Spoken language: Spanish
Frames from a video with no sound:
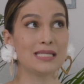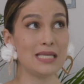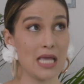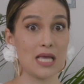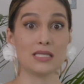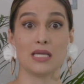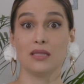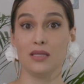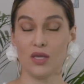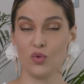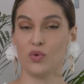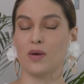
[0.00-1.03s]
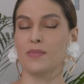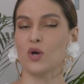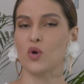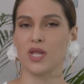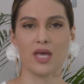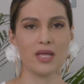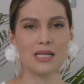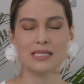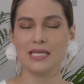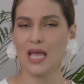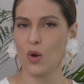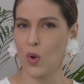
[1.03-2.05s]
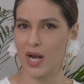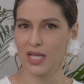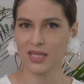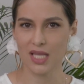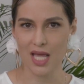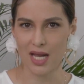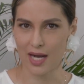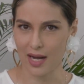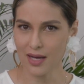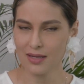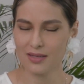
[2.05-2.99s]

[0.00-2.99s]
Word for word: sí he sentido una mejoría del cielo a la tierra.